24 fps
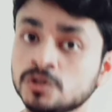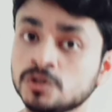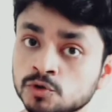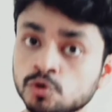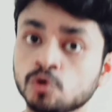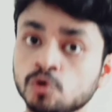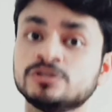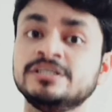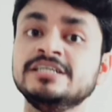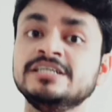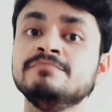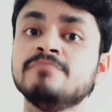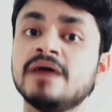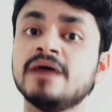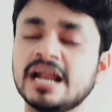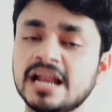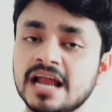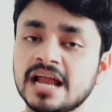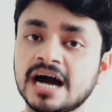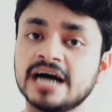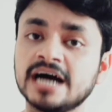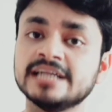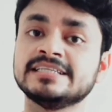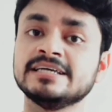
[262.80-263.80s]
दो तीन बार
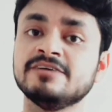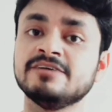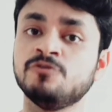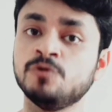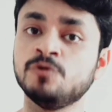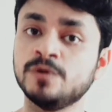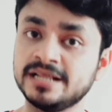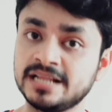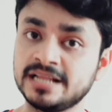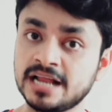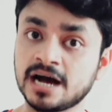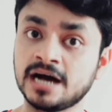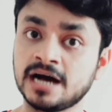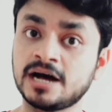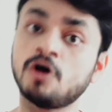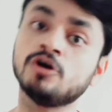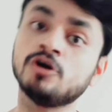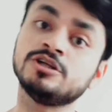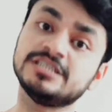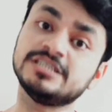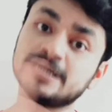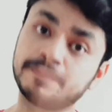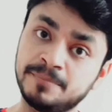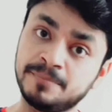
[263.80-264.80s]
लगाते हुए लगा
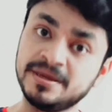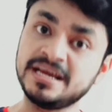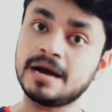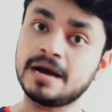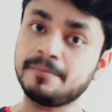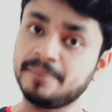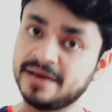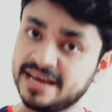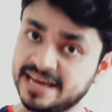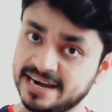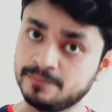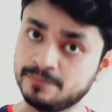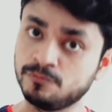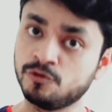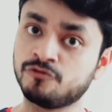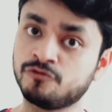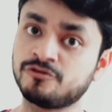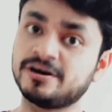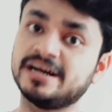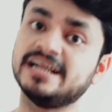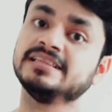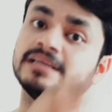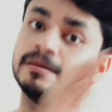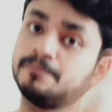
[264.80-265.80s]
और जब भी आप हेयर रिमूव
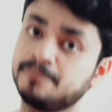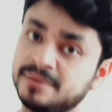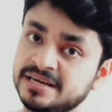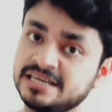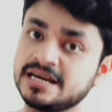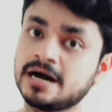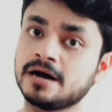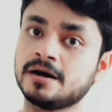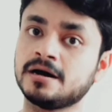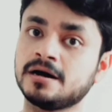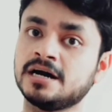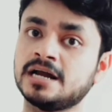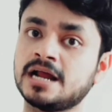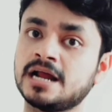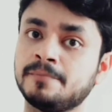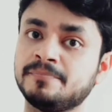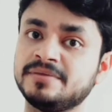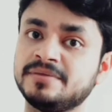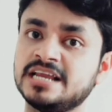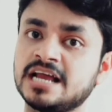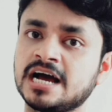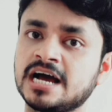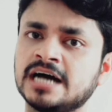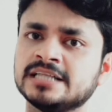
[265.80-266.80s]
करें तब भी अगर आप
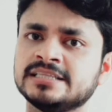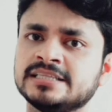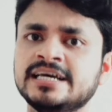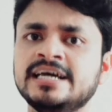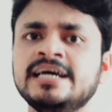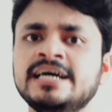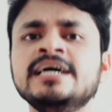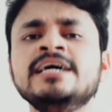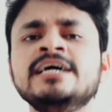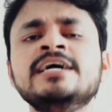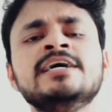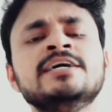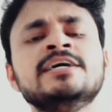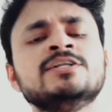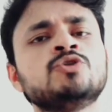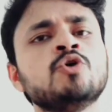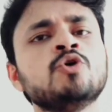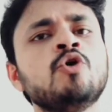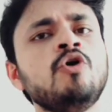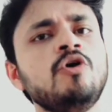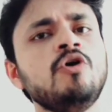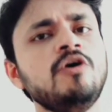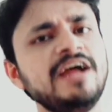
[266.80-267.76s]
ये लगाते हैं तो